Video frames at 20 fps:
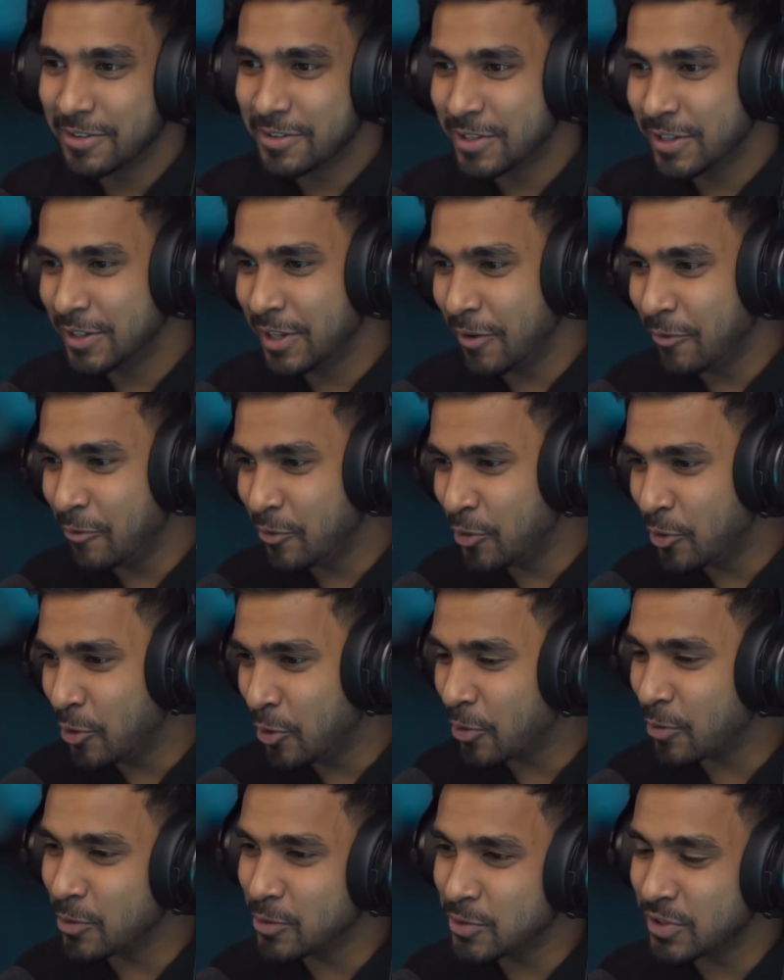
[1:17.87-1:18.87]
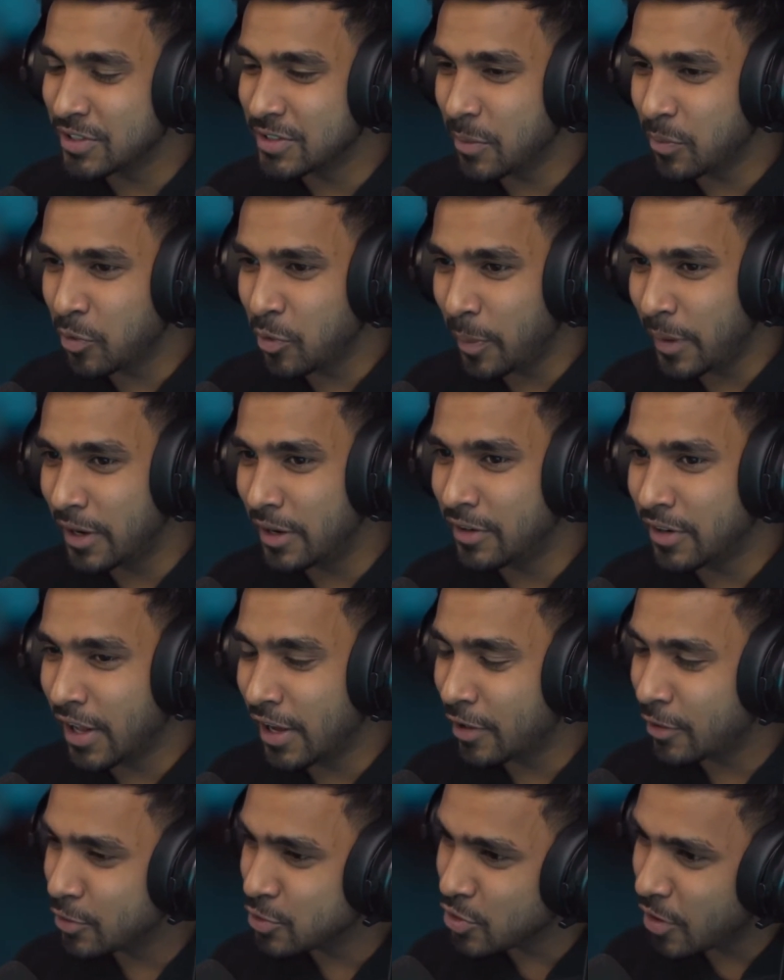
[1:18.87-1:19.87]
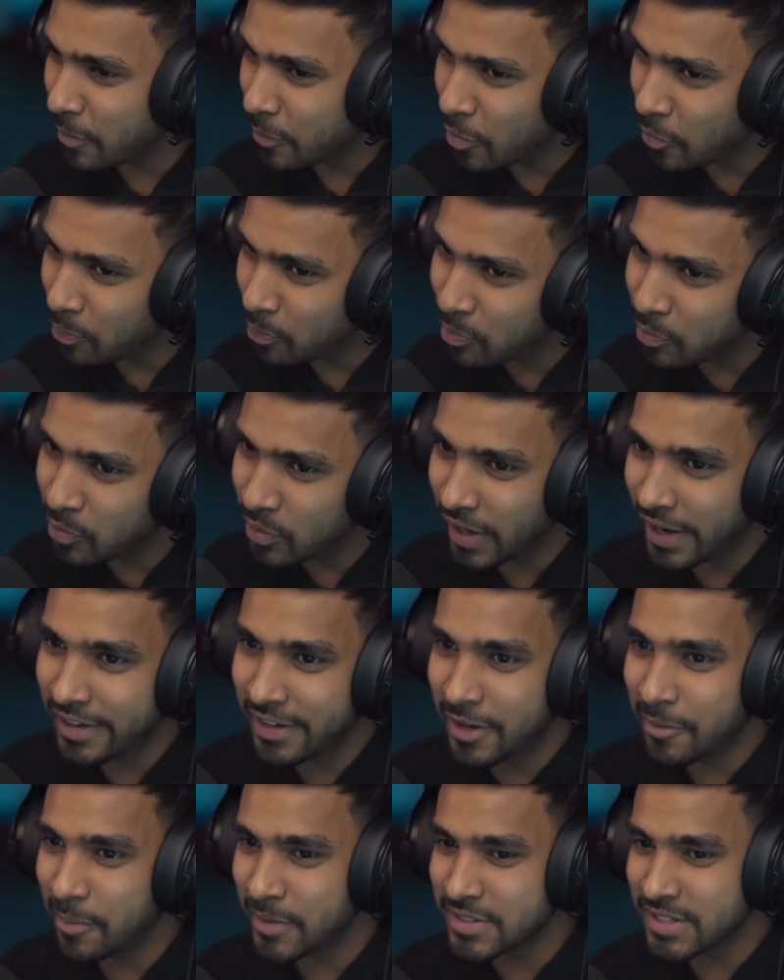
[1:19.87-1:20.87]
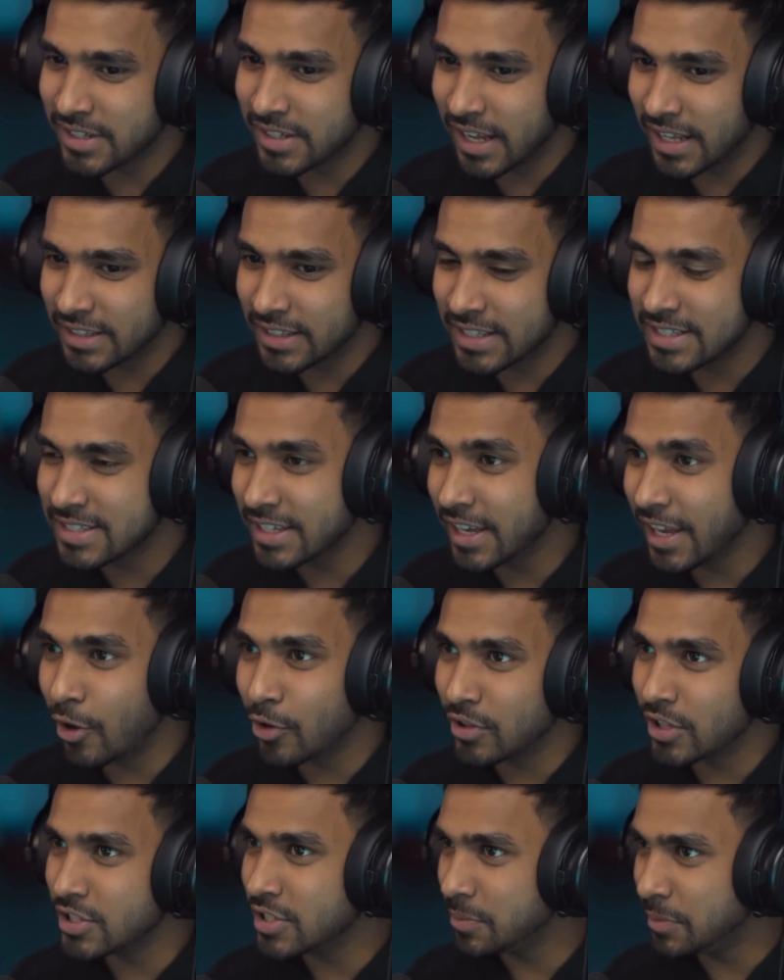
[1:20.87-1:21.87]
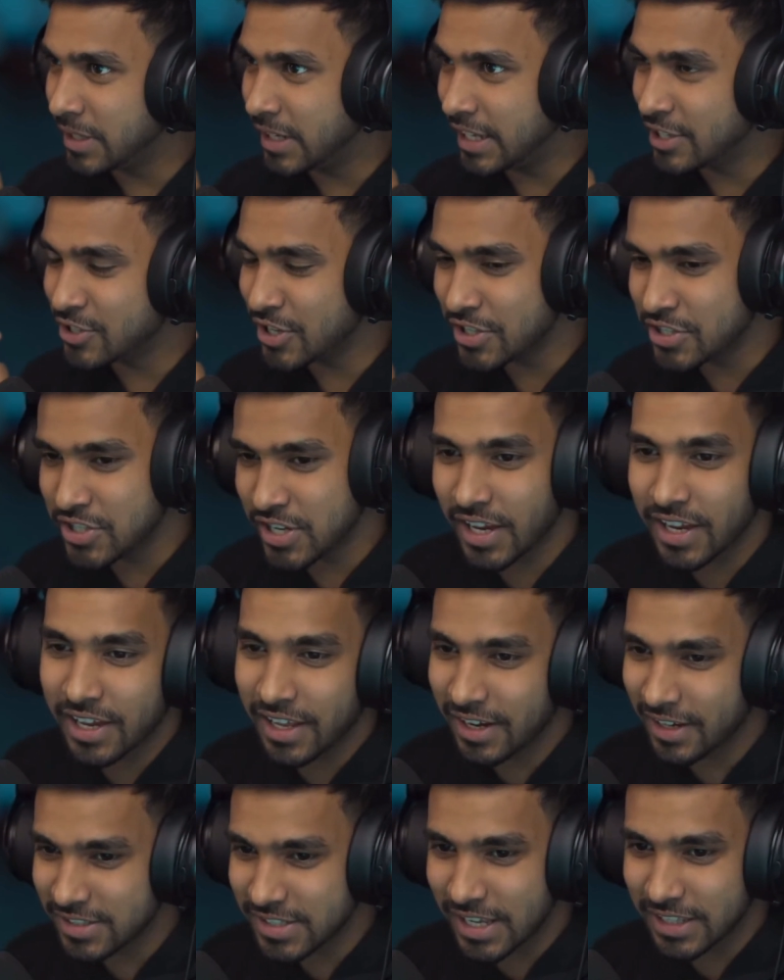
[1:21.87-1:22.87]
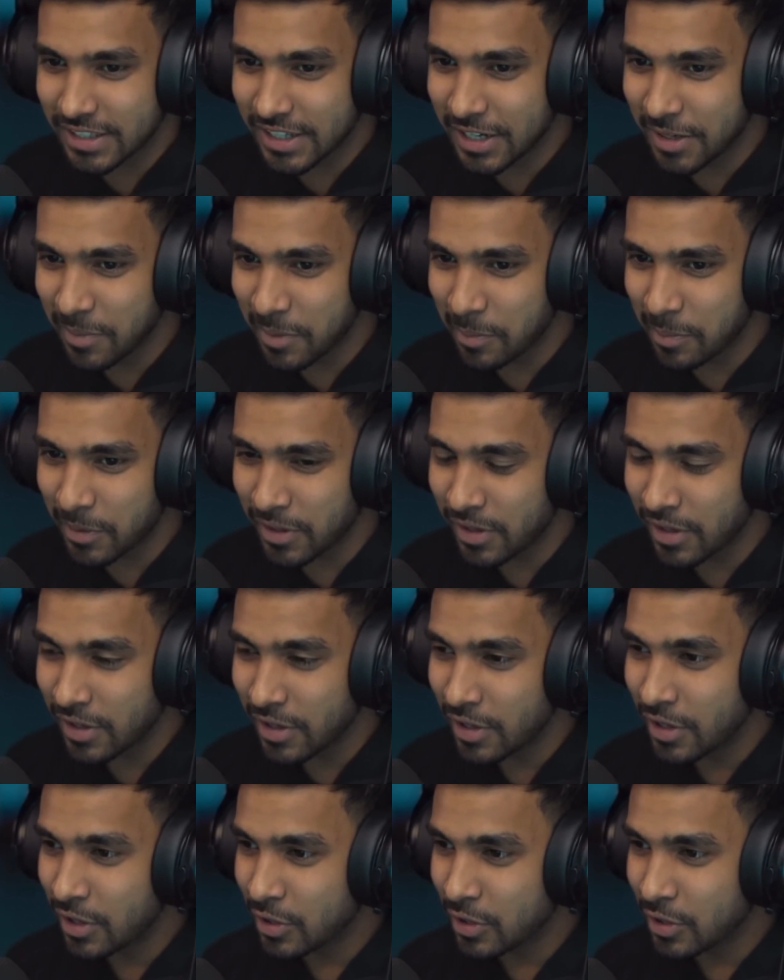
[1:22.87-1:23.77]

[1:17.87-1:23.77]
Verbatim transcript: सीधा वो क्वेश्चन सबसे पहले ट्राई करो जो आपको पूरा हंड्रेड परसेंट आता है इससे क्या होता है जब टीचर चेक करने जाता है ना पेपर